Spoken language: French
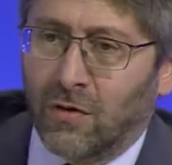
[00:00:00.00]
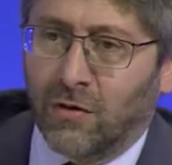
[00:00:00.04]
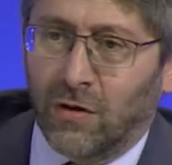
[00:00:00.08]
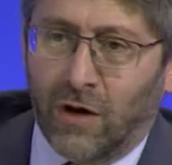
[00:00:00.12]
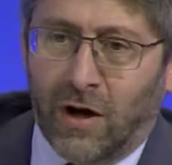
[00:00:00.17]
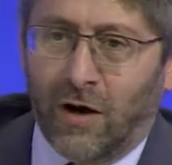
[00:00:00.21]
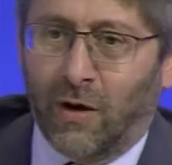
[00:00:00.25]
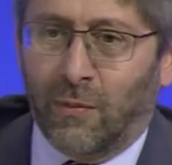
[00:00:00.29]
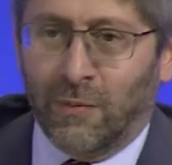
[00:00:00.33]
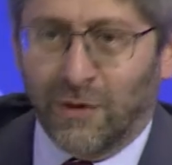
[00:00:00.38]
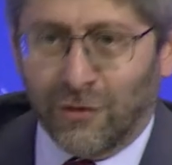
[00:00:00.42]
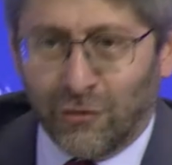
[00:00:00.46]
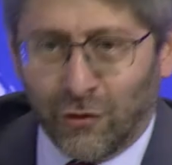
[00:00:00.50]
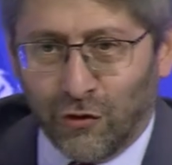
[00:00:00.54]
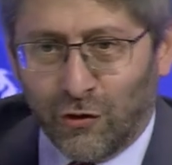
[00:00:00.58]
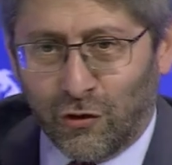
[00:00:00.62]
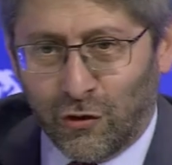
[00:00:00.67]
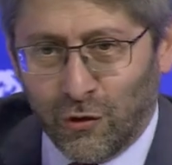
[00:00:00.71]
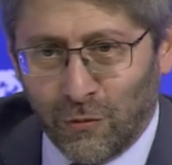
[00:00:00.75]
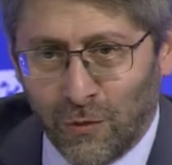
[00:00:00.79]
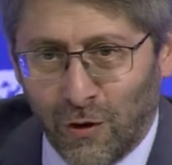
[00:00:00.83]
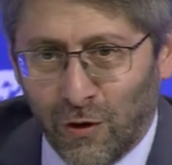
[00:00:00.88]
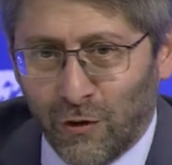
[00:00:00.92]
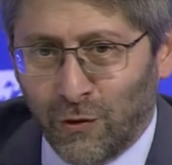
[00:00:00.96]
Alors maintenant,
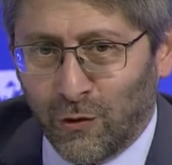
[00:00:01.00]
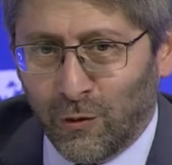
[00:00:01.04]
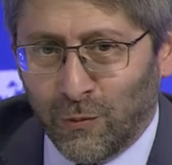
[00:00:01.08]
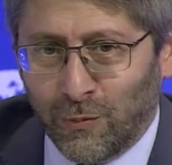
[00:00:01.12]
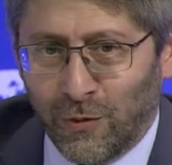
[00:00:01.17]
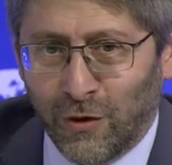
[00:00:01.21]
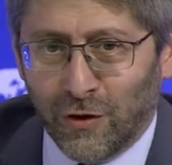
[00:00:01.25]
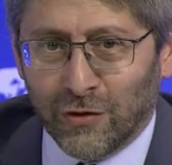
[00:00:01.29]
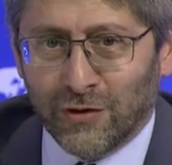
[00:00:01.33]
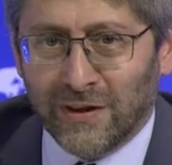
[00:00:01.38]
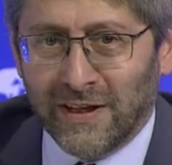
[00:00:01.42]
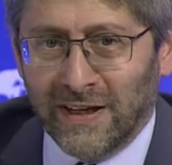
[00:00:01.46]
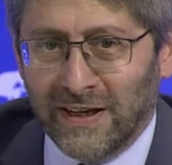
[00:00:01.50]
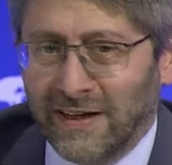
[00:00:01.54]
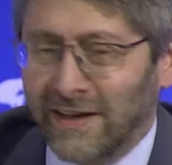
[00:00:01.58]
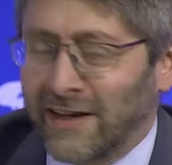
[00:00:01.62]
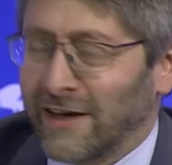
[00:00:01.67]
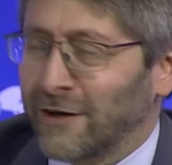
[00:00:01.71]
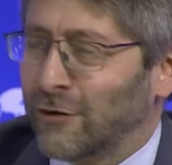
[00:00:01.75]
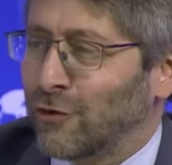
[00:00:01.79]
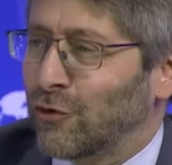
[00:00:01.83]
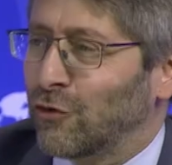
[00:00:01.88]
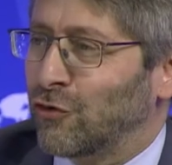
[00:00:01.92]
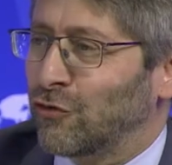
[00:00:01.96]
comment comprendre Galilée
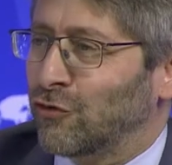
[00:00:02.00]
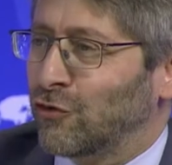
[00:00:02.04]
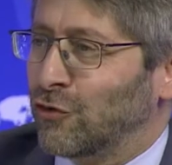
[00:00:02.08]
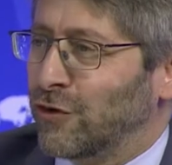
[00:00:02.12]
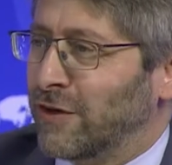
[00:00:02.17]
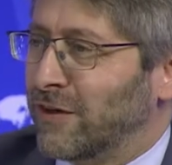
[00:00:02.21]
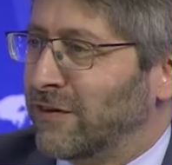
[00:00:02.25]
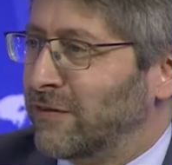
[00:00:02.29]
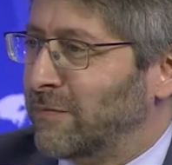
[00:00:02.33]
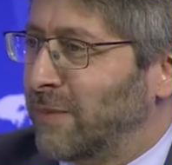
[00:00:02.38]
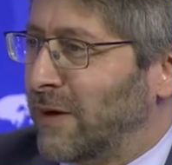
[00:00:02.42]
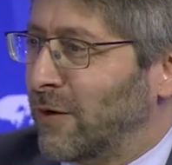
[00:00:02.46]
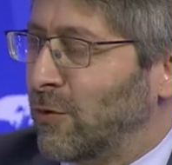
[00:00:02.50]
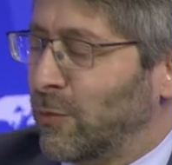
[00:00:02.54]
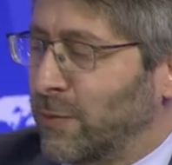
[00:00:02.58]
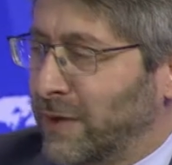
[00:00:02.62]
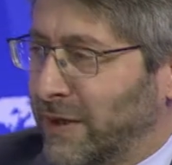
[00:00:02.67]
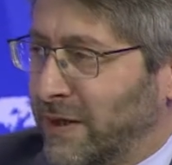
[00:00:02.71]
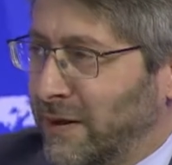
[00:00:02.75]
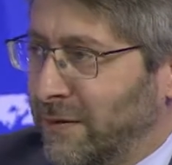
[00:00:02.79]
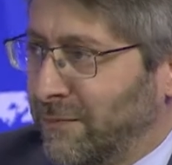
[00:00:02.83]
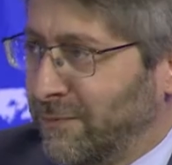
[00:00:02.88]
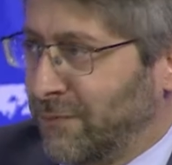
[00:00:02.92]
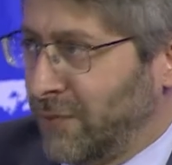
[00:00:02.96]
avec le cochonnet C'est pas
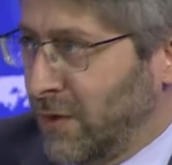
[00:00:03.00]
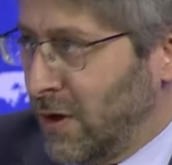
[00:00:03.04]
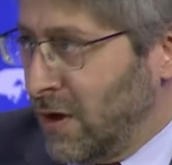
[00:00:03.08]
compliqué.